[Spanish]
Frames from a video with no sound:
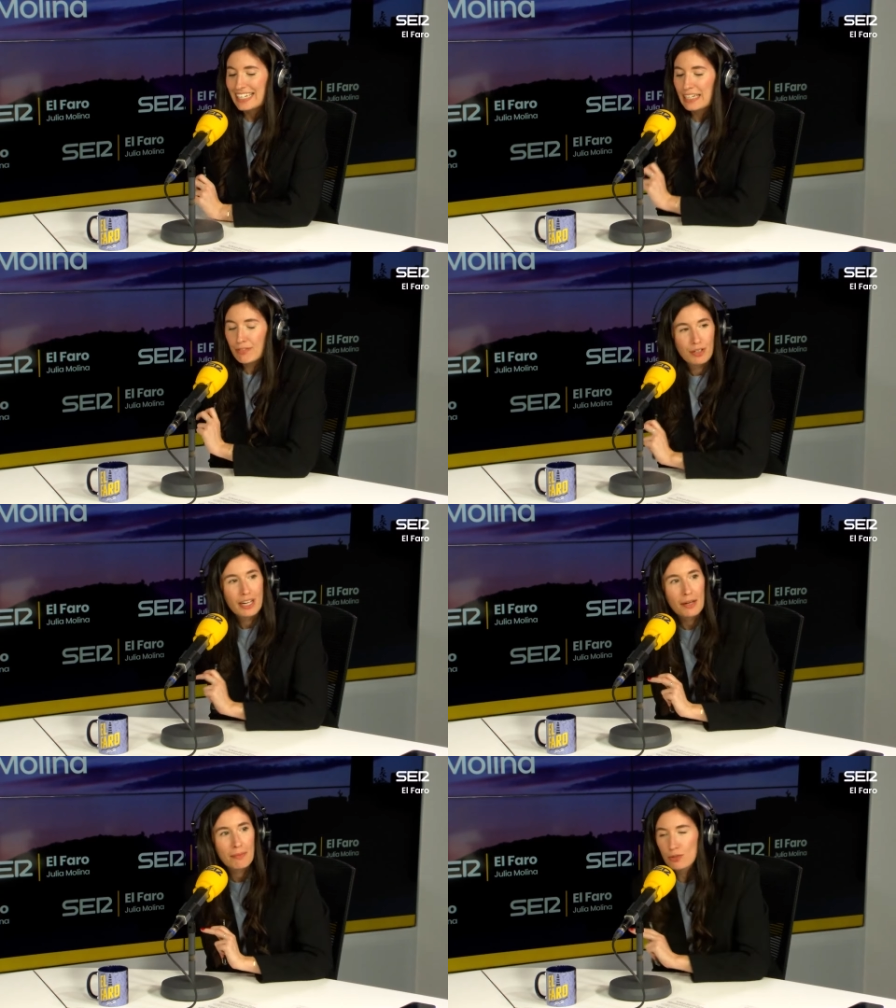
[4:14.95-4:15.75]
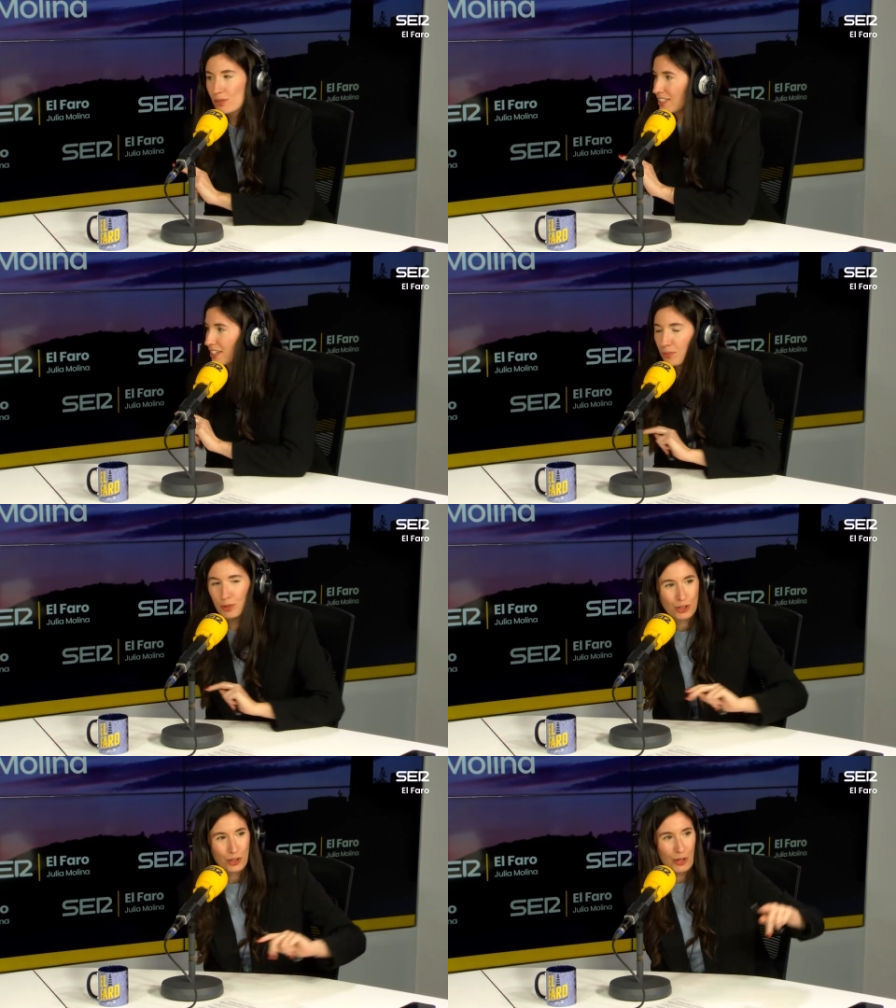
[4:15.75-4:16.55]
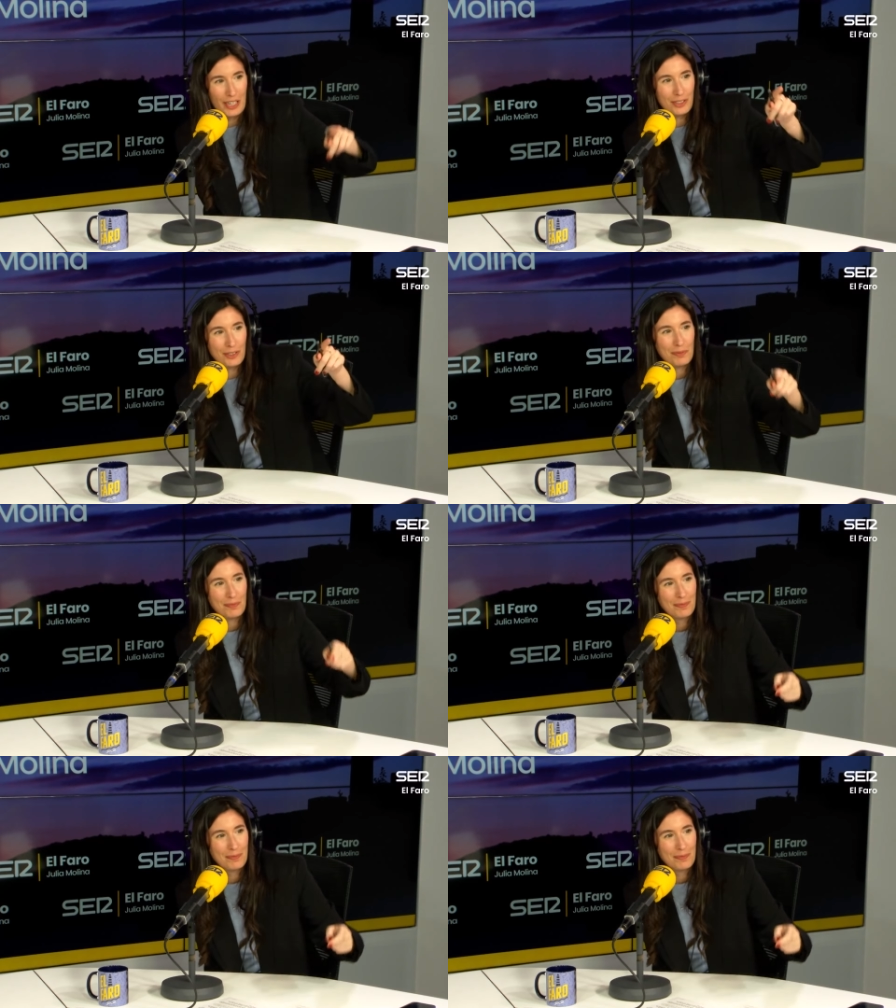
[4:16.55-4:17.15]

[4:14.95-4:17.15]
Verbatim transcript: Y fue además un estreno por todo lo alto.